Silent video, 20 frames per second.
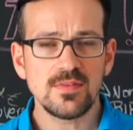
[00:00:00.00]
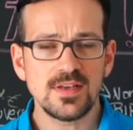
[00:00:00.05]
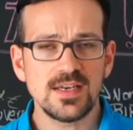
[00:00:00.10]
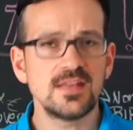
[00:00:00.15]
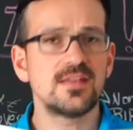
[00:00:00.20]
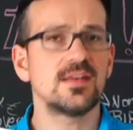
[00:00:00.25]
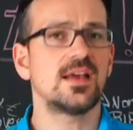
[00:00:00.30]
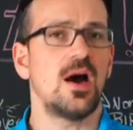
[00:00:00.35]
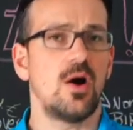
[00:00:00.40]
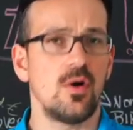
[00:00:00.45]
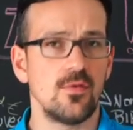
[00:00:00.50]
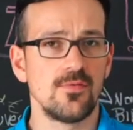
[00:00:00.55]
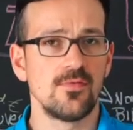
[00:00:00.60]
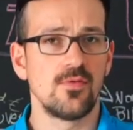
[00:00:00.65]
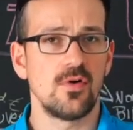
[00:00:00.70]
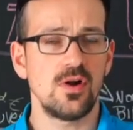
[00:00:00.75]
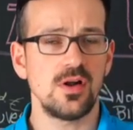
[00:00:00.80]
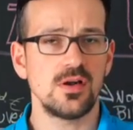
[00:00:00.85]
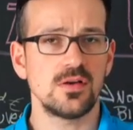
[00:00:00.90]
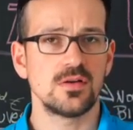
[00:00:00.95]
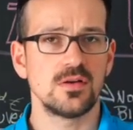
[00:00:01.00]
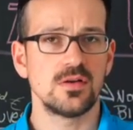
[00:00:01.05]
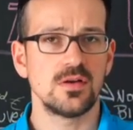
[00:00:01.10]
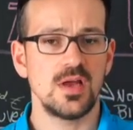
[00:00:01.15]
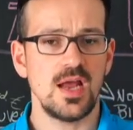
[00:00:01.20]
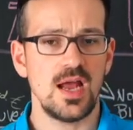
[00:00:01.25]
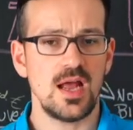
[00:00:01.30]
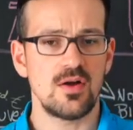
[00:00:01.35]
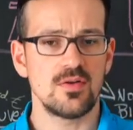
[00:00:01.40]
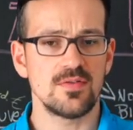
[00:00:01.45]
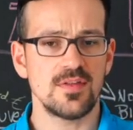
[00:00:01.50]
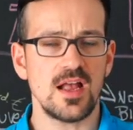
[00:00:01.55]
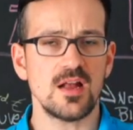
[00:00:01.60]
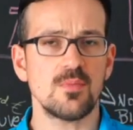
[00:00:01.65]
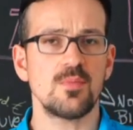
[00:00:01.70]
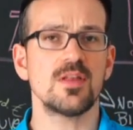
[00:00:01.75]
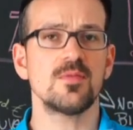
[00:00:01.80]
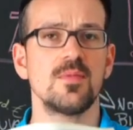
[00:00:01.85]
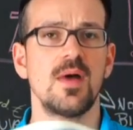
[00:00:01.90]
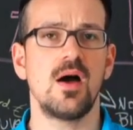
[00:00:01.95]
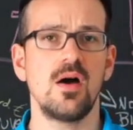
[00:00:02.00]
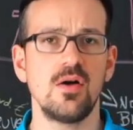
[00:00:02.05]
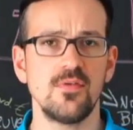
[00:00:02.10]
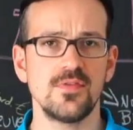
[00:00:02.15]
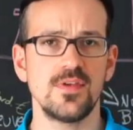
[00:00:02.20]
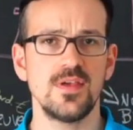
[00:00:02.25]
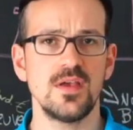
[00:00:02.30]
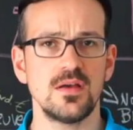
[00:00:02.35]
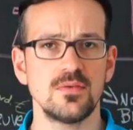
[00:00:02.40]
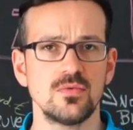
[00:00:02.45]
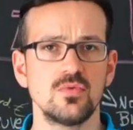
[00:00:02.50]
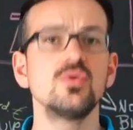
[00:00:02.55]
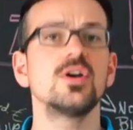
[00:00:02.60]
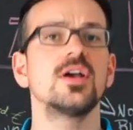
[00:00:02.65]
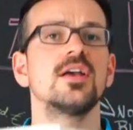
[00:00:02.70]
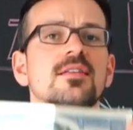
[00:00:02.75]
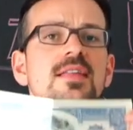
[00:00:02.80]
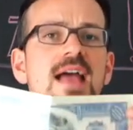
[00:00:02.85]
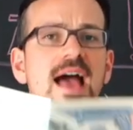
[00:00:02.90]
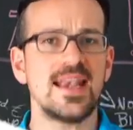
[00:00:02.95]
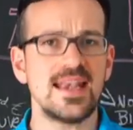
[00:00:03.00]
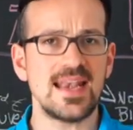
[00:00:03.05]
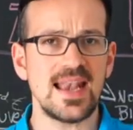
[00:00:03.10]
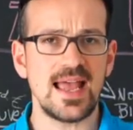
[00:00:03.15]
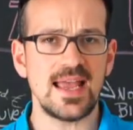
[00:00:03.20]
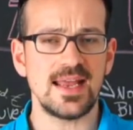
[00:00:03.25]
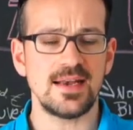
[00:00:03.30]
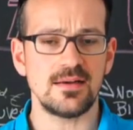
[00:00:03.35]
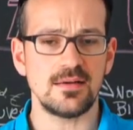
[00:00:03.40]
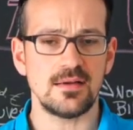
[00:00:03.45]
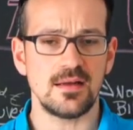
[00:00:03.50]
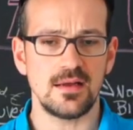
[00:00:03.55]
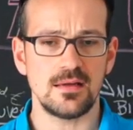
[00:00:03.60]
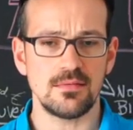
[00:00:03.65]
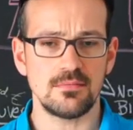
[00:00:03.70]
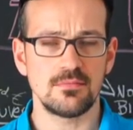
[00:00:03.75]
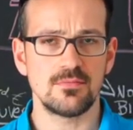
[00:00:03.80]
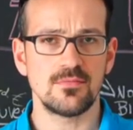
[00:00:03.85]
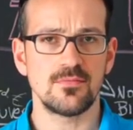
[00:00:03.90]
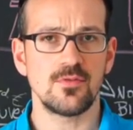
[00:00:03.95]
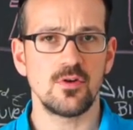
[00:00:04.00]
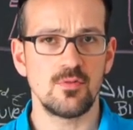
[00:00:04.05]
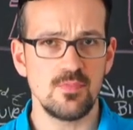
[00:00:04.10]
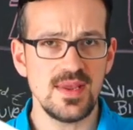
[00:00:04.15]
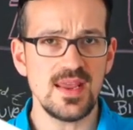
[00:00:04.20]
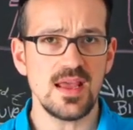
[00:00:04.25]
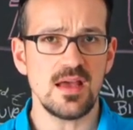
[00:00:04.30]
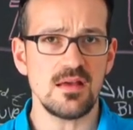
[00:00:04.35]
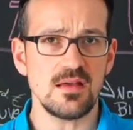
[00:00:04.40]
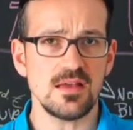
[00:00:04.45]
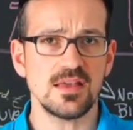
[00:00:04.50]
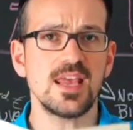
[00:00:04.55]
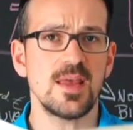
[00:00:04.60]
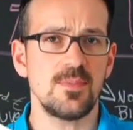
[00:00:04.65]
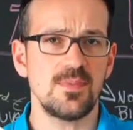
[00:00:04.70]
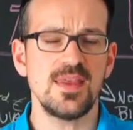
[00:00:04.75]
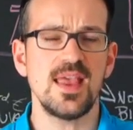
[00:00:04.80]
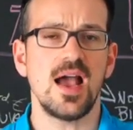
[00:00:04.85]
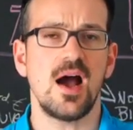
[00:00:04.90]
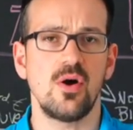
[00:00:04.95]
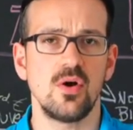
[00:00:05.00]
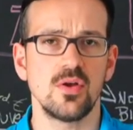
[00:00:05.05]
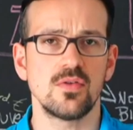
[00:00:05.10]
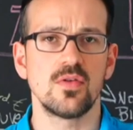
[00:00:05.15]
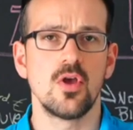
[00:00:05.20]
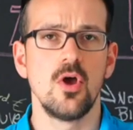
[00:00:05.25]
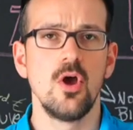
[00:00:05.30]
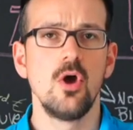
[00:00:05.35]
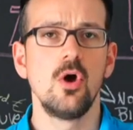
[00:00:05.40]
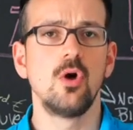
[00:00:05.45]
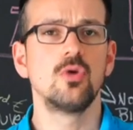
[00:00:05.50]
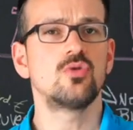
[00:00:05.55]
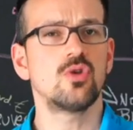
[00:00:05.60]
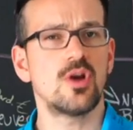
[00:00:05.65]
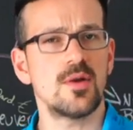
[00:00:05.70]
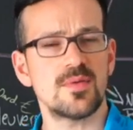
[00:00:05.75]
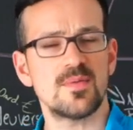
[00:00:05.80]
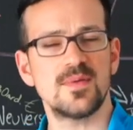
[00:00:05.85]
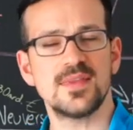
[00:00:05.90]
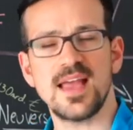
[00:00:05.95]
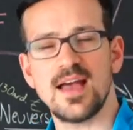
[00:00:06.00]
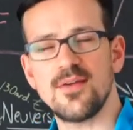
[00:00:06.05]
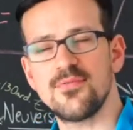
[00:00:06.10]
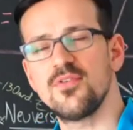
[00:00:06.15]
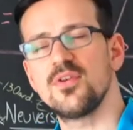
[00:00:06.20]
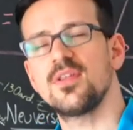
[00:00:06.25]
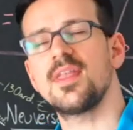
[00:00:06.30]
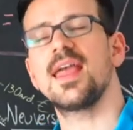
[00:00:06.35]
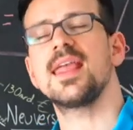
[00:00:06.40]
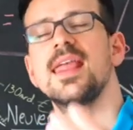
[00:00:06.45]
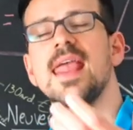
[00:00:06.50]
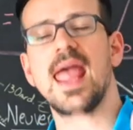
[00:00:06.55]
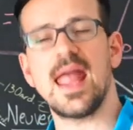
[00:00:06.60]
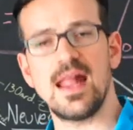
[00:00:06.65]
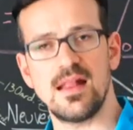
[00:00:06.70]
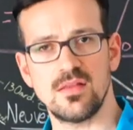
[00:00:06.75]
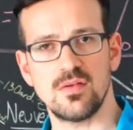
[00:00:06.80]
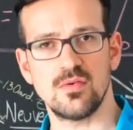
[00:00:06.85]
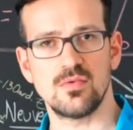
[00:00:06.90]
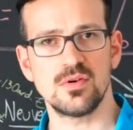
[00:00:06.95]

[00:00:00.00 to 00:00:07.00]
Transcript: wenn ihr sie kaufen wollt, ja, und sagt, pass mal auf, hier, du kriegst Anleihen äh, von mir, ich gebe die aus und du gibst mir dafür dein Geld.